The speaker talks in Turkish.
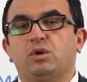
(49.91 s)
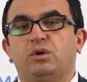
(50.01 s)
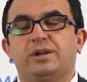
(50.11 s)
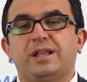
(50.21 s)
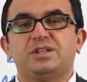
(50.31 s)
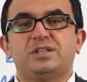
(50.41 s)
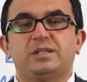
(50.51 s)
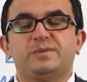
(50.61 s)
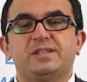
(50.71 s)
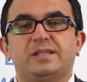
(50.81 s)

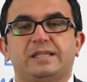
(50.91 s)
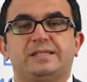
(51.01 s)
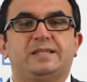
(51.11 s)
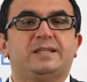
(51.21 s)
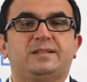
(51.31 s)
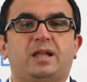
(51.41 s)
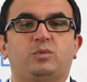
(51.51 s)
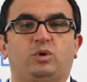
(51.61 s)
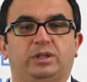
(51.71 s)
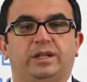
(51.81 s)
Öğrencilerimizin
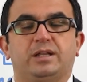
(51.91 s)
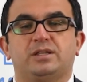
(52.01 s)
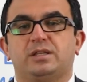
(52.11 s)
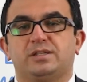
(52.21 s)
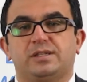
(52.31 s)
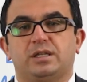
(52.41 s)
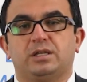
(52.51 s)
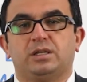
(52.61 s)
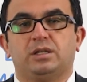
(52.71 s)
istihdam olarak e,